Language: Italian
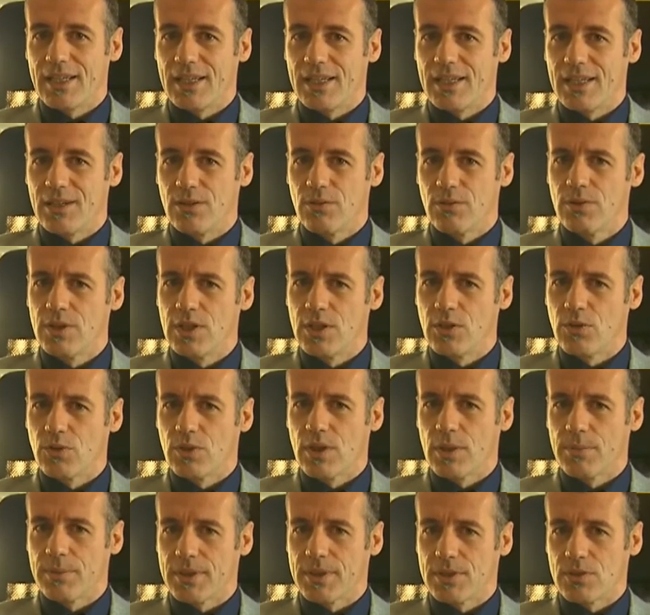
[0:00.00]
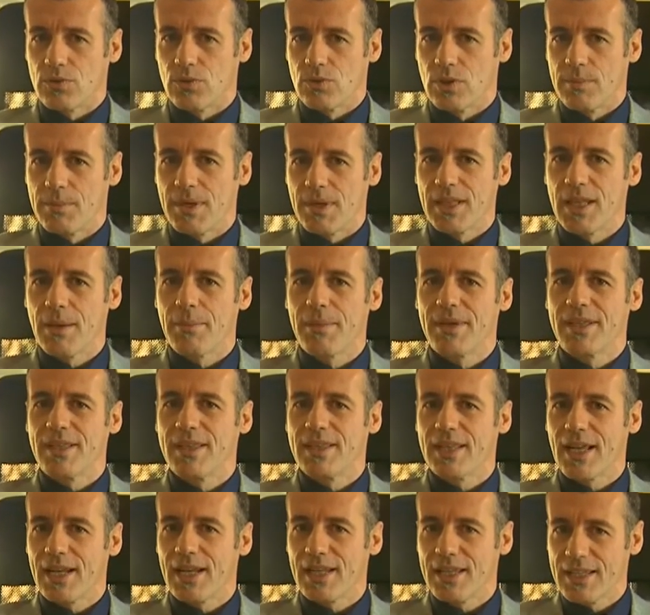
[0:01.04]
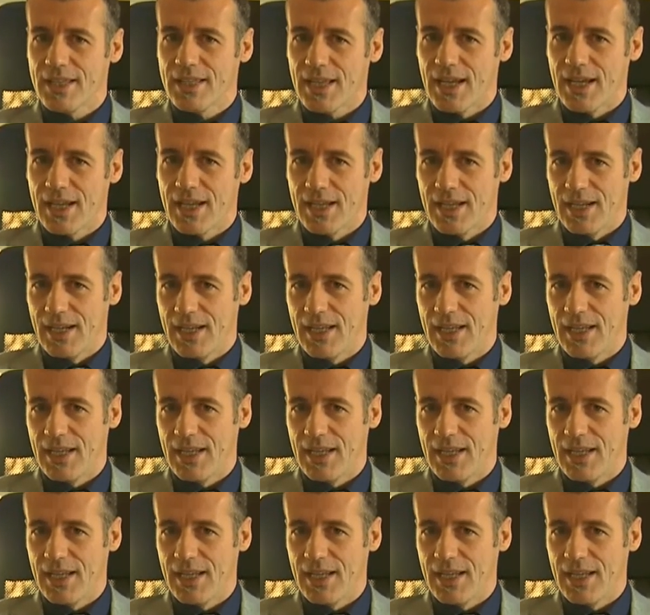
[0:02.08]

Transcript: eh, non dico da persone, ma da mentalità